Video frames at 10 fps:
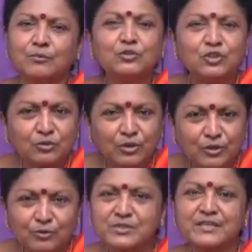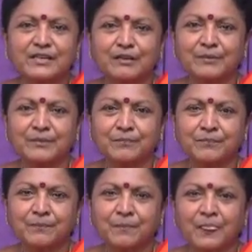கொஞ்சம் கூட யோசிக்காமல்
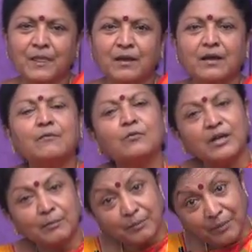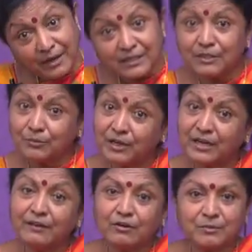ஒரு நபரை பார்க்குறதுக்கு
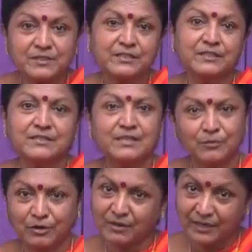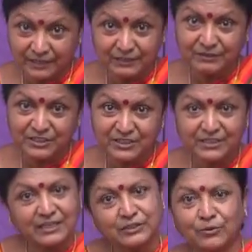முன்னாலே அவரை பற்றி சில முடிவுகளை எடுத்து வச்சுட்டு
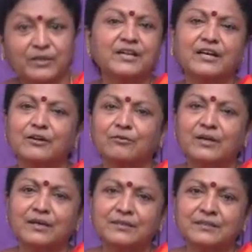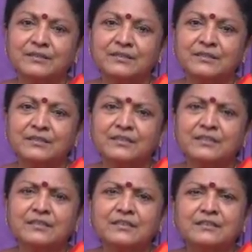அதை நோக்கி நகர்றவங்கள
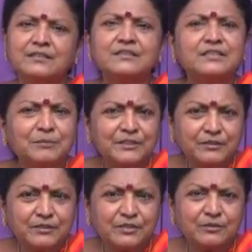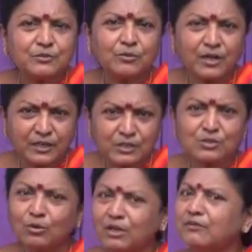இதை பற்றி உங்ககிட்ட
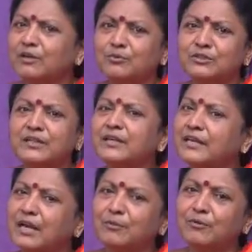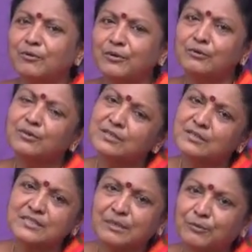சொல்ல வரும்பொழுது எனக்கு ஞாபகம் வரக்கூடிய ஒரு
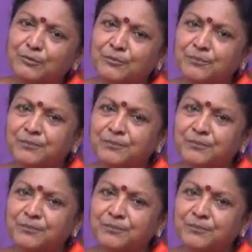சம்பவம்